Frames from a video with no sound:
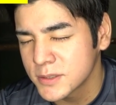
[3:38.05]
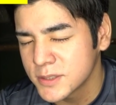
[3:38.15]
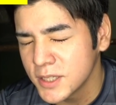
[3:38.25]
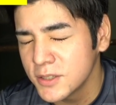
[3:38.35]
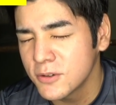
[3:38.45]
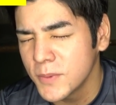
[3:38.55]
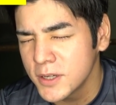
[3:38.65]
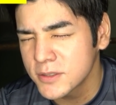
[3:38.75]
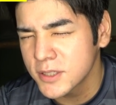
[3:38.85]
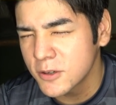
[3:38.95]
全力、お前
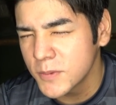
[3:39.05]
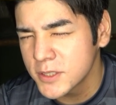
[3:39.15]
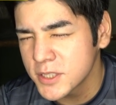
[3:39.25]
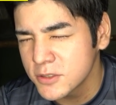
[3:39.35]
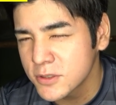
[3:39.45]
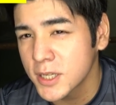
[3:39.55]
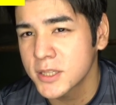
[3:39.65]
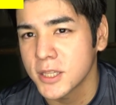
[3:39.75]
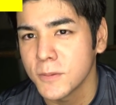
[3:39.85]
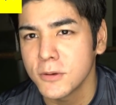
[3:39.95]
のそれがお前の全力
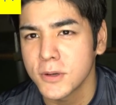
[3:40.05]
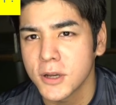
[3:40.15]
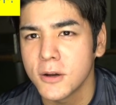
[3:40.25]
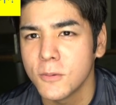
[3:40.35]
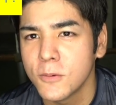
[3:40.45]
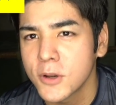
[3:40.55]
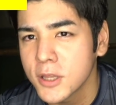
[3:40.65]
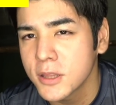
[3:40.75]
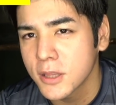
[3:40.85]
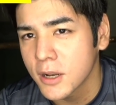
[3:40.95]
かって今の俺が、俺
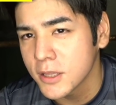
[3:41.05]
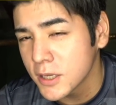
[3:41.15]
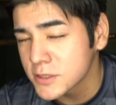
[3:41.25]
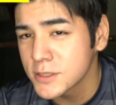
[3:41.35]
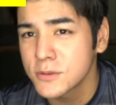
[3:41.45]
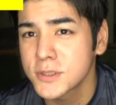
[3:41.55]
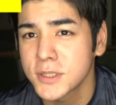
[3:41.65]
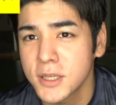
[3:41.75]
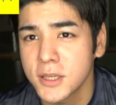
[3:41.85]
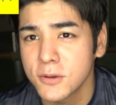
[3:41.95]
に言ったら、いや、全力じゃ
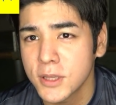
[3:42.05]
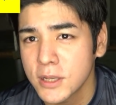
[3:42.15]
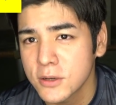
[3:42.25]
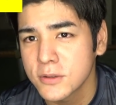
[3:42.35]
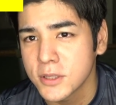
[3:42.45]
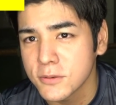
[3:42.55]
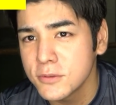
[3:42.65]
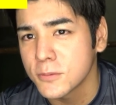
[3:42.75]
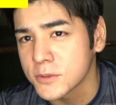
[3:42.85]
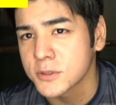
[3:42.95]
ない、俺はやれるって言
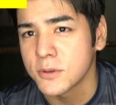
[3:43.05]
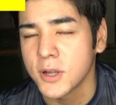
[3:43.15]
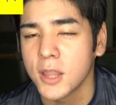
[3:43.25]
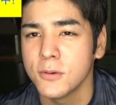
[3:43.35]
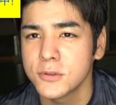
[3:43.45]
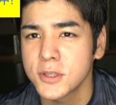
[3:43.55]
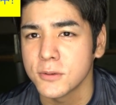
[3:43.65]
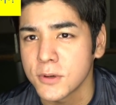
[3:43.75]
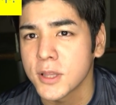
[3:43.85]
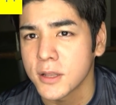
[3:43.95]
うと思うんですよ。あの時
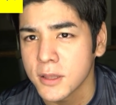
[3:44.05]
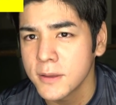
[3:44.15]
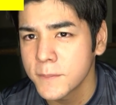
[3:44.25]
の俺なんで。